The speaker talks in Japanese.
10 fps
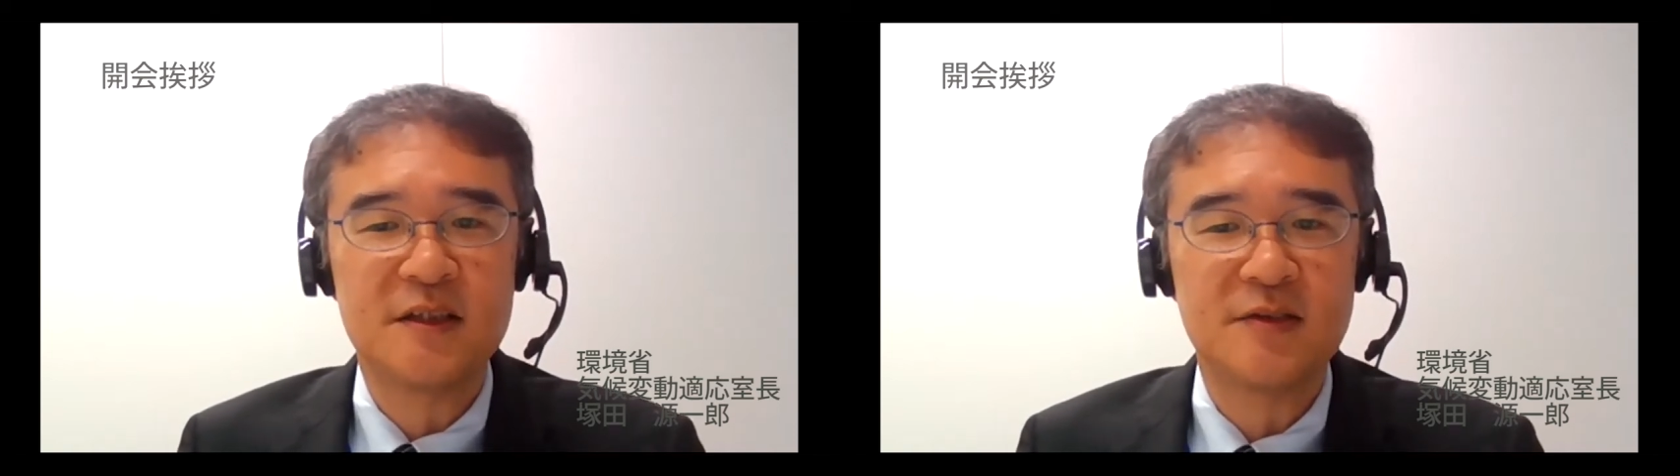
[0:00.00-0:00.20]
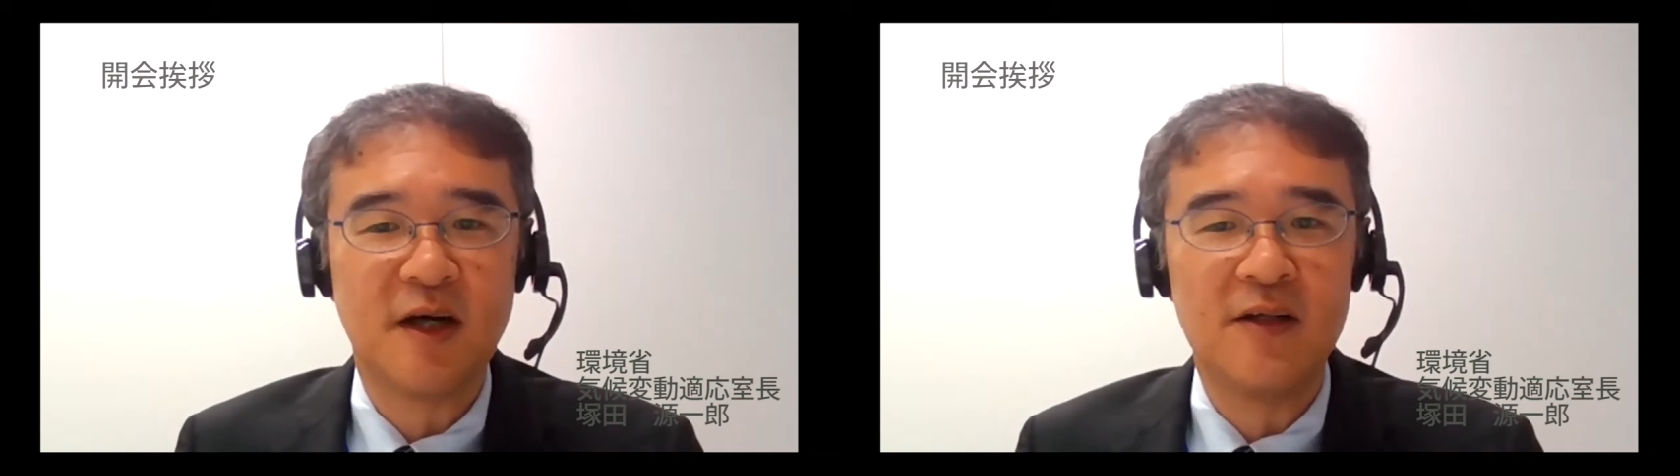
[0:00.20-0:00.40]

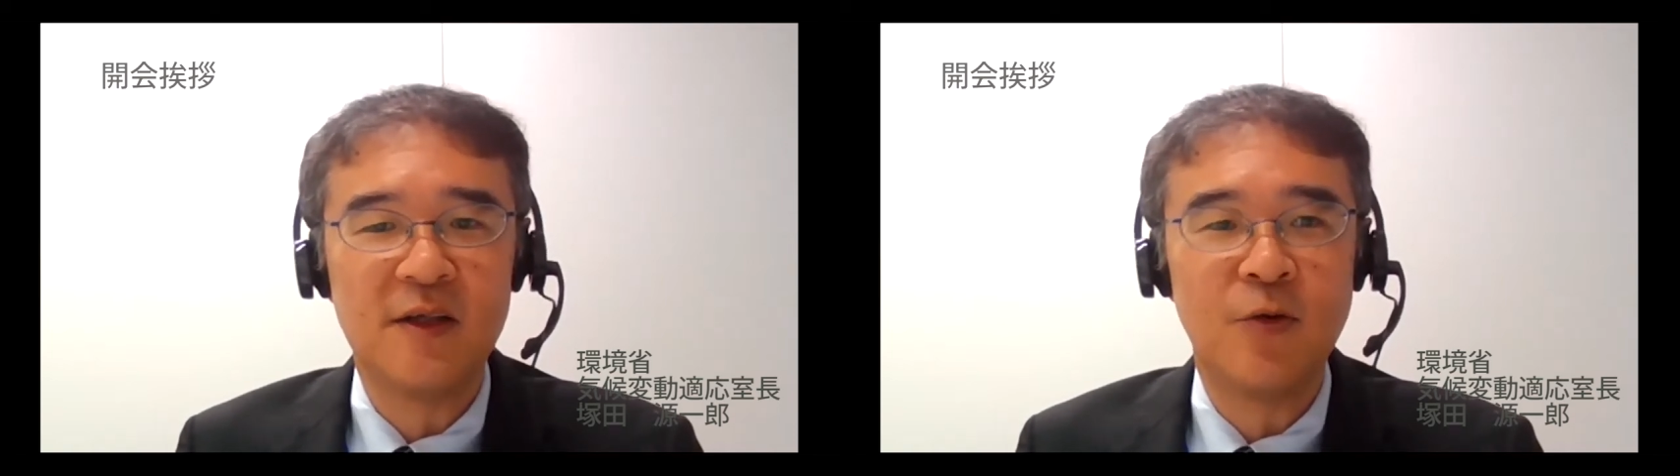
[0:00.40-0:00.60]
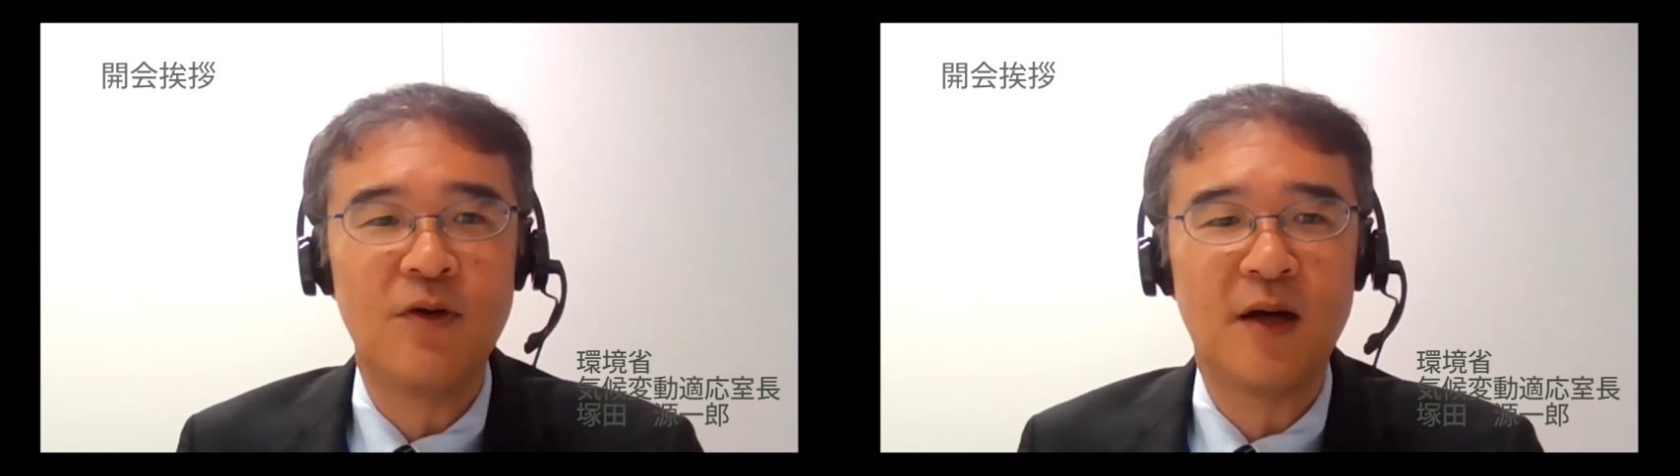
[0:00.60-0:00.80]
数は
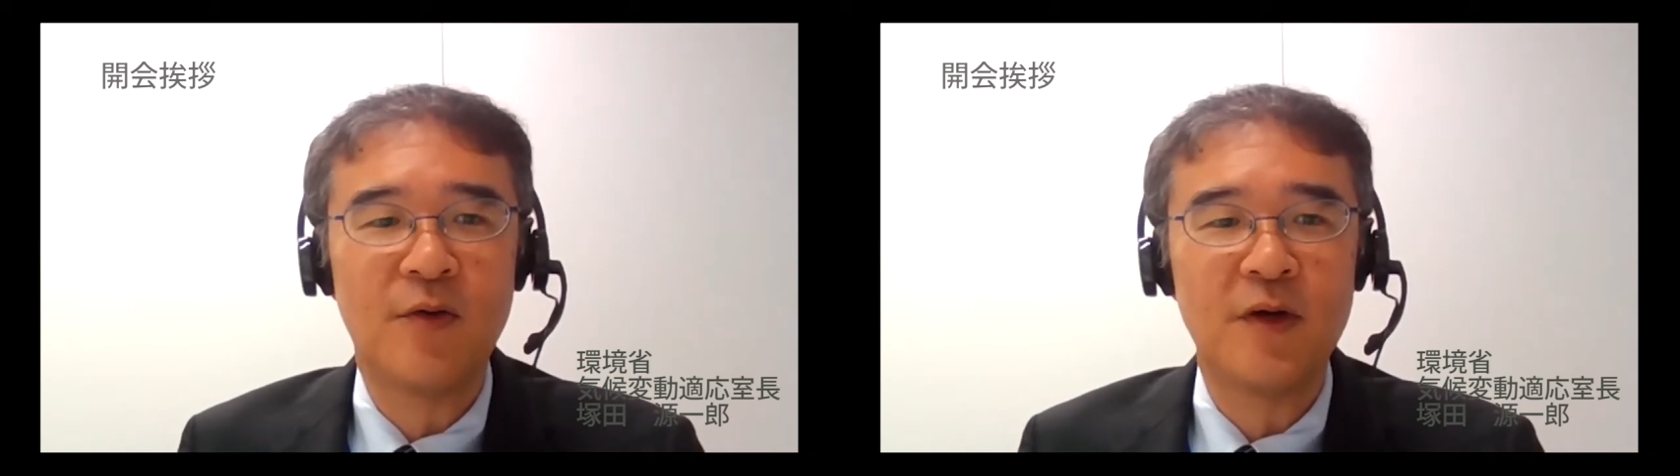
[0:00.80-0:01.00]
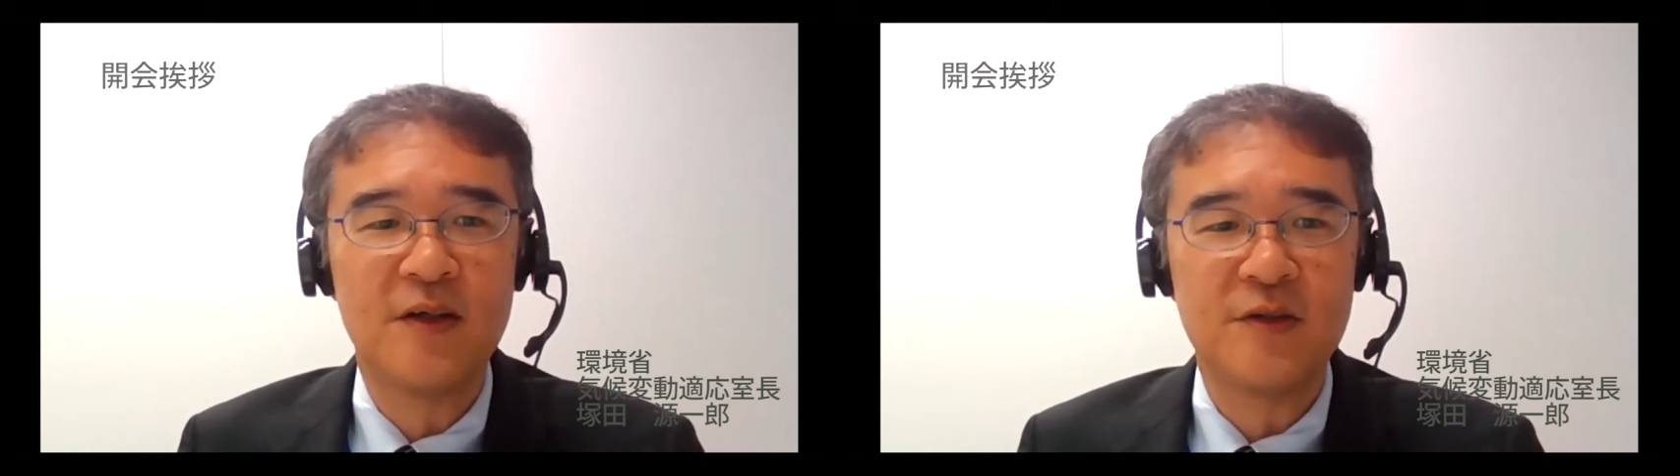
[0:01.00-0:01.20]
日本が
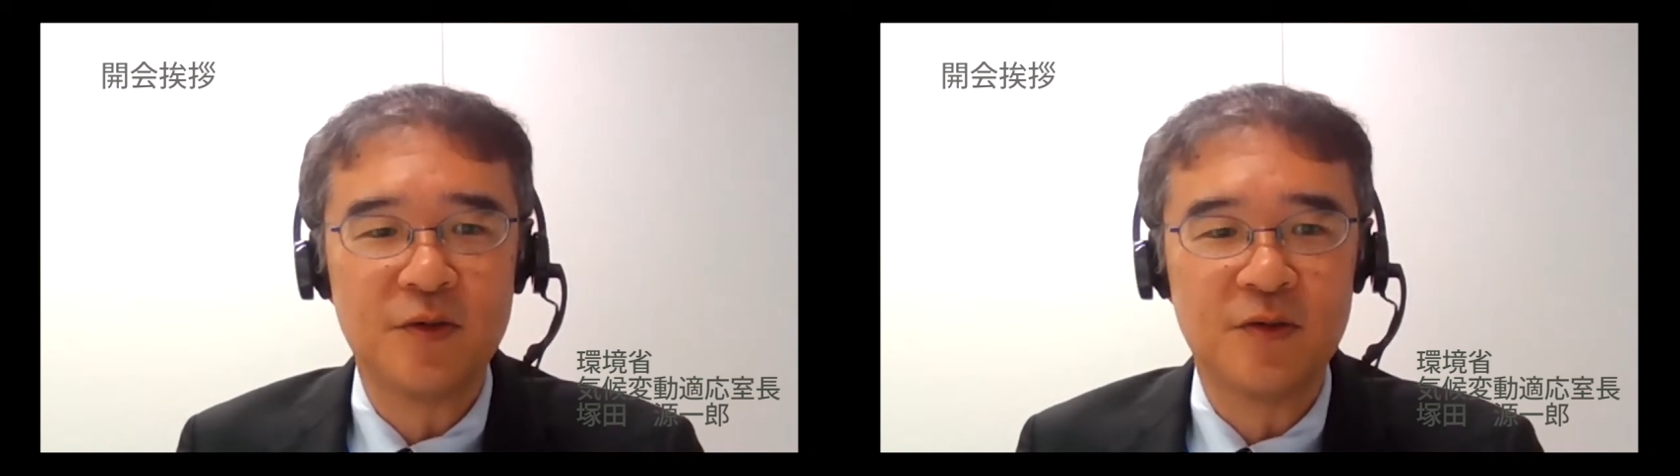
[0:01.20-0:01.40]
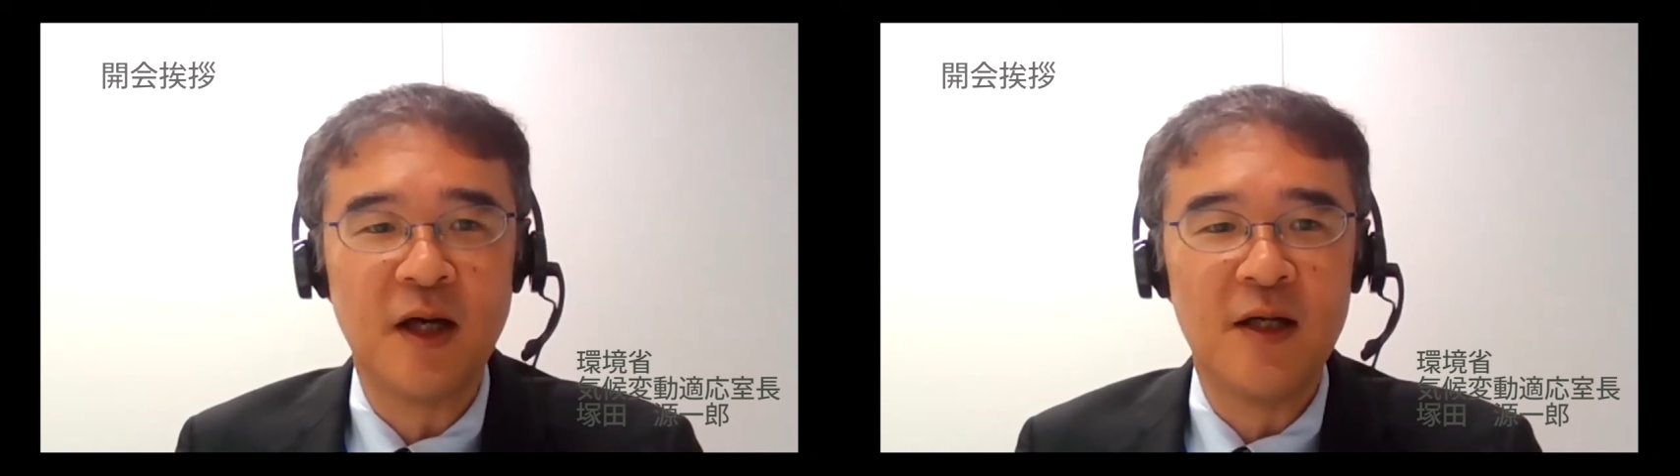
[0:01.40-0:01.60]

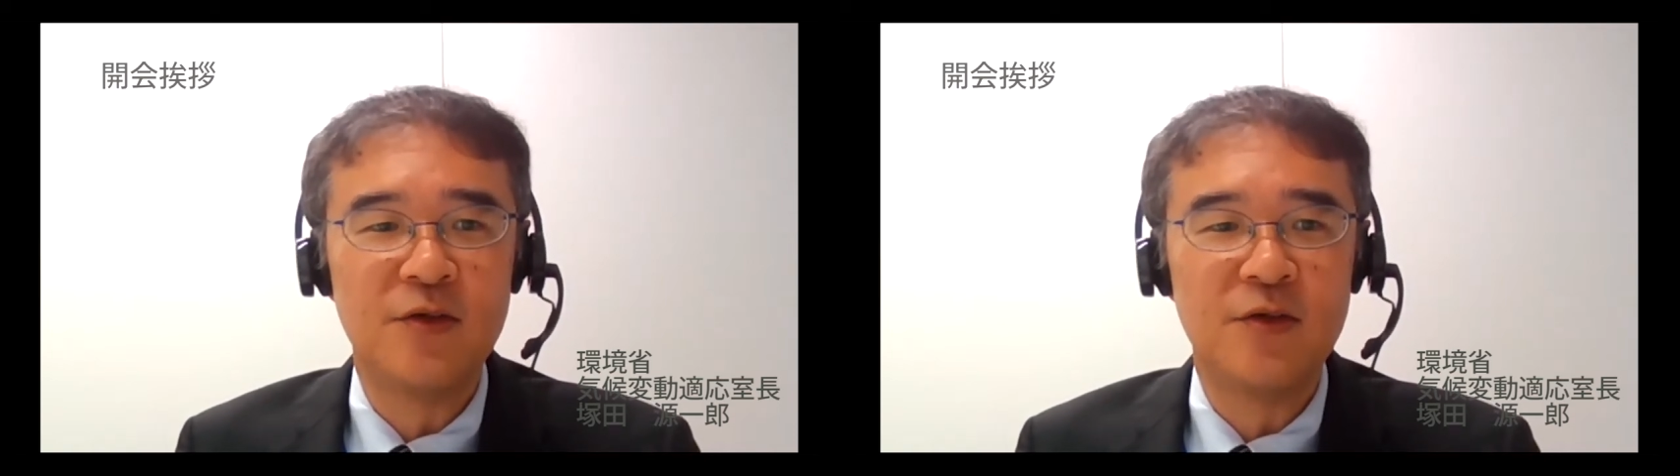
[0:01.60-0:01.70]
504